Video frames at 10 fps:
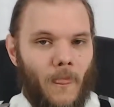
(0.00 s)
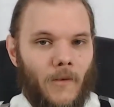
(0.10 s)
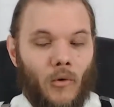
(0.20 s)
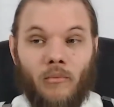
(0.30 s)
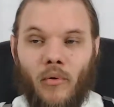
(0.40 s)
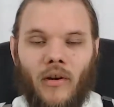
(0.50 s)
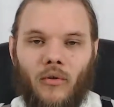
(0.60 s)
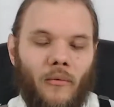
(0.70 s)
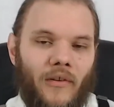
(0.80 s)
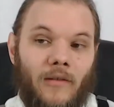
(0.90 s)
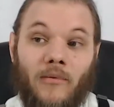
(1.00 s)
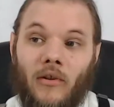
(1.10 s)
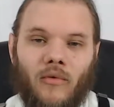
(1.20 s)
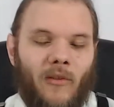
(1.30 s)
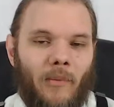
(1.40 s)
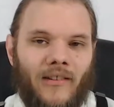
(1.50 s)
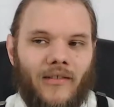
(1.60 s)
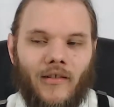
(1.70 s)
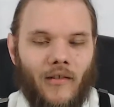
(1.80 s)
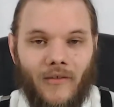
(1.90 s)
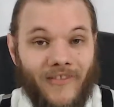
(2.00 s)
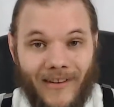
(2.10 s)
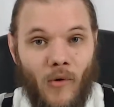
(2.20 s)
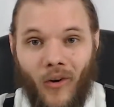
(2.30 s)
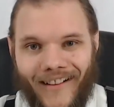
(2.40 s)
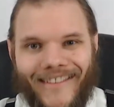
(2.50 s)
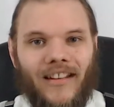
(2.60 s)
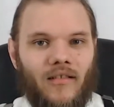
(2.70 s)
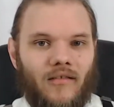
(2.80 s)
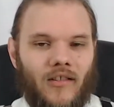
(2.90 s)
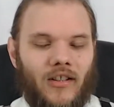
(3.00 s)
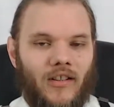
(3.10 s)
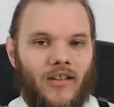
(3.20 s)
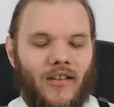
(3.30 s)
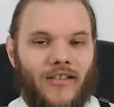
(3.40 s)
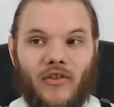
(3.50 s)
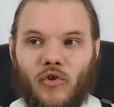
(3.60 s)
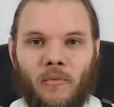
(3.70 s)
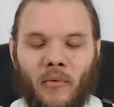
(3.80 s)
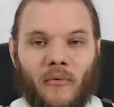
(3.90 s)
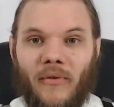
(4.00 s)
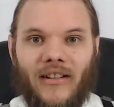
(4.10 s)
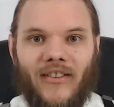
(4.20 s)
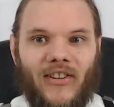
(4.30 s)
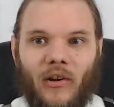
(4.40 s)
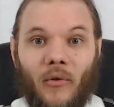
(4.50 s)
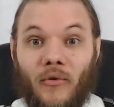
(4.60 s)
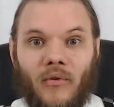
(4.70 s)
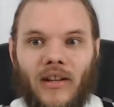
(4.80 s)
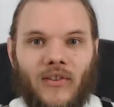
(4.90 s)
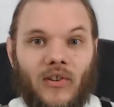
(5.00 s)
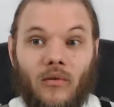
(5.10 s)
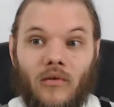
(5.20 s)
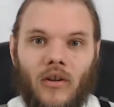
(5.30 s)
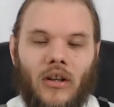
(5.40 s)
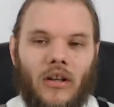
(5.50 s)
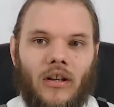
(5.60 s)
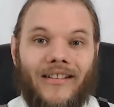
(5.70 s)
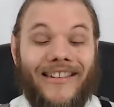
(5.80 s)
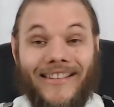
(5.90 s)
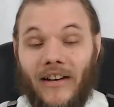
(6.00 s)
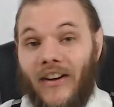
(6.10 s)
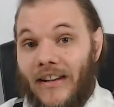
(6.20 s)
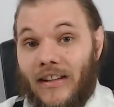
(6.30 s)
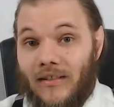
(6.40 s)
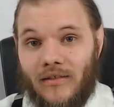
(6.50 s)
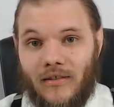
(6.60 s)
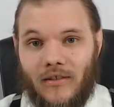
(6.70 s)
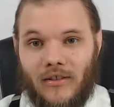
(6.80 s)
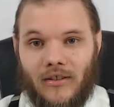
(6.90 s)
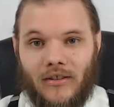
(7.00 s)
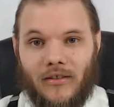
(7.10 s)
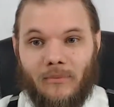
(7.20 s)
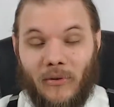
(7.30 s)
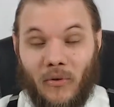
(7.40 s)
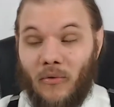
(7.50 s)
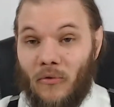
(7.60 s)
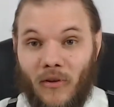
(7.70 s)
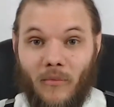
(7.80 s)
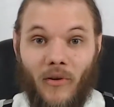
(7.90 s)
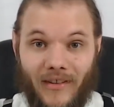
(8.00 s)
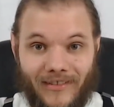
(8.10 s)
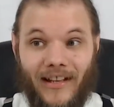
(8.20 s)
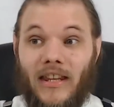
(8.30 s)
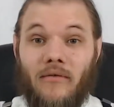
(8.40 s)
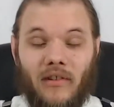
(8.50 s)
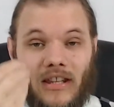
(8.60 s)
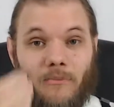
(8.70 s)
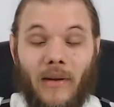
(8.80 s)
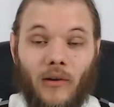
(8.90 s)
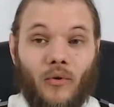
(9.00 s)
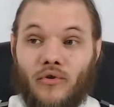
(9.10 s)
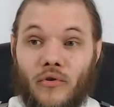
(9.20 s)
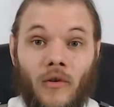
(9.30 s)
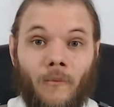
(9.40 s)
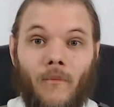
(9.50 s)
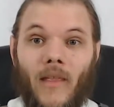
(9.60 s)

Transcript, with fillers: Donc pourquoi est-ce qu'on fait un épisode où il se passe vraiment rien C'est juste pour nous faire des séquences en casino qui servent à rien. Parce que non seulement ils arrivent, ils perdent au jeu,